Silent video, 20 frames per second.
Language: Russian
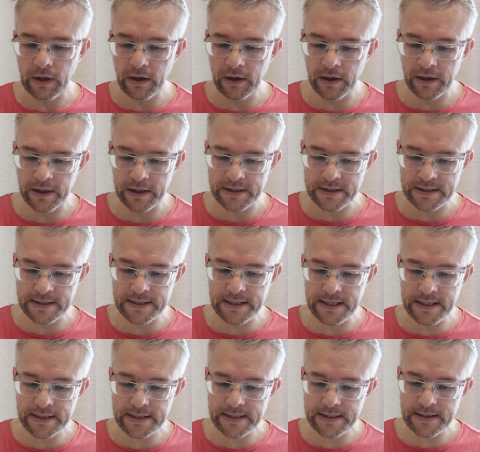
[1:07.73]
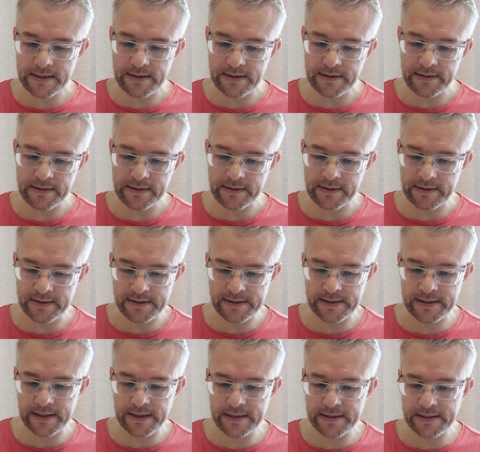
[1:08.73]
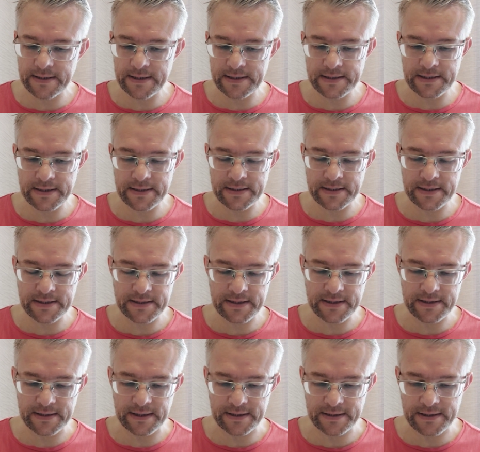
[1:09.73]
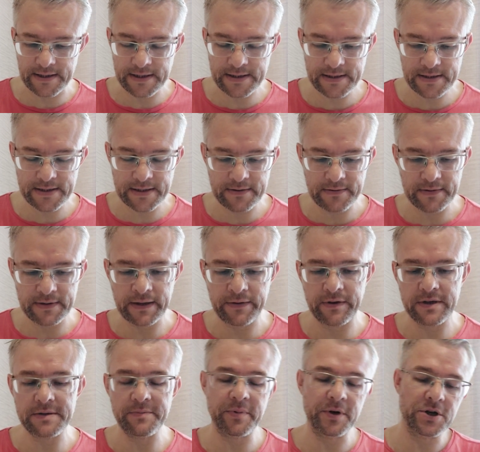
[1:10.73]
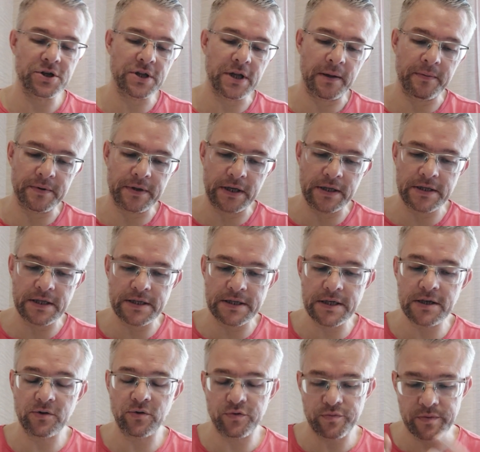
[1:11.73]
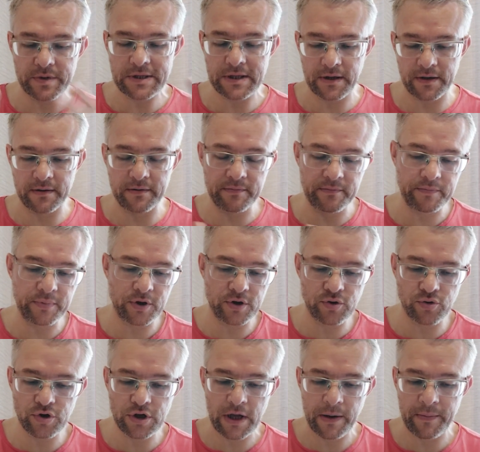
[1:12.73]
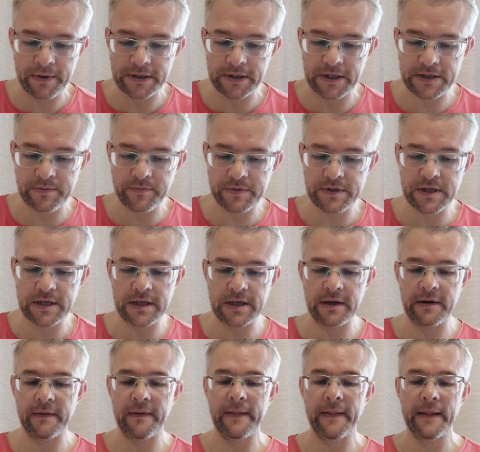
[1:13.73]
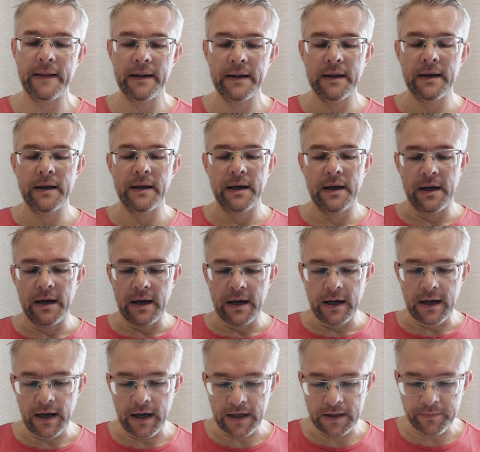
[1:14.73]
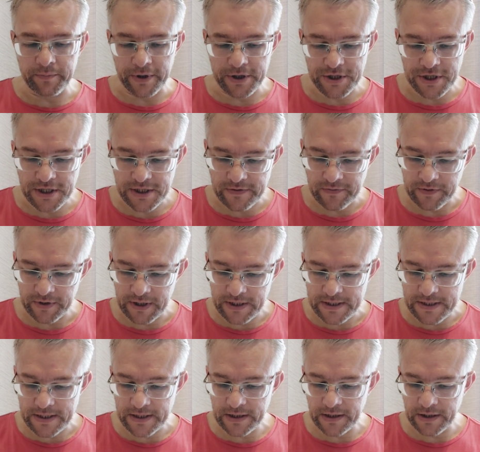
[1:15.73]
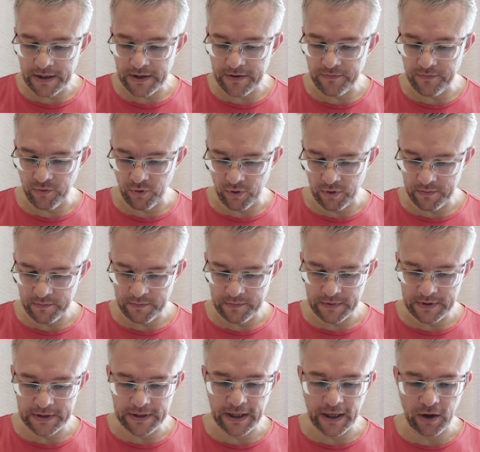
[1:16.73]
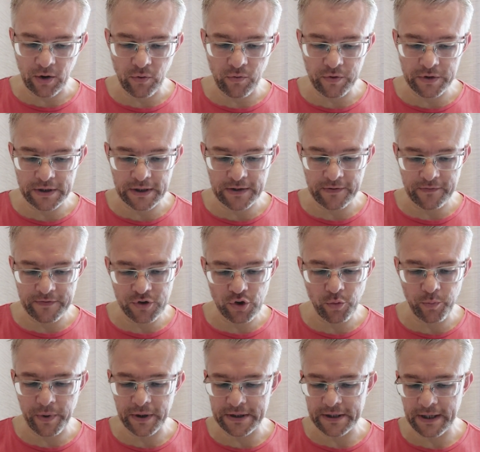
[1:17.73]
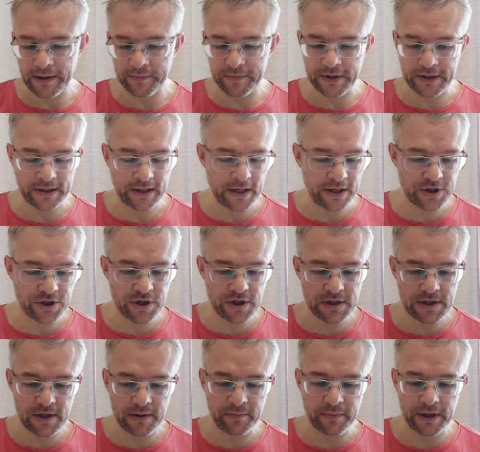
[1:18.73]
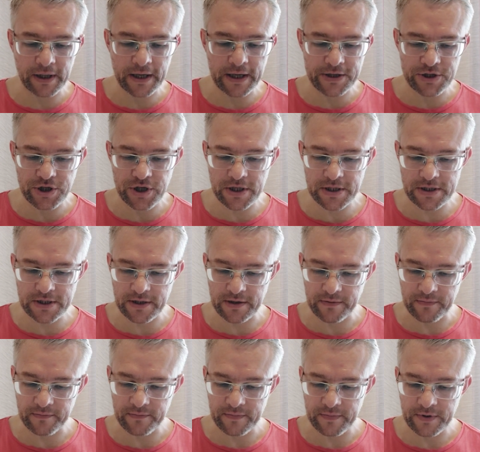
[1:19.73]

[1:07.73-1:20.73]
А, здесь, э, здесь, здесь, здесь, здесь, здесь, здесь, здесь. Давайте прочитаем третий стих, ну, в смысле, порассуждаем о третьем стихе. «Как от божественной силы Его даровано нам все потребное для жизни и благочестия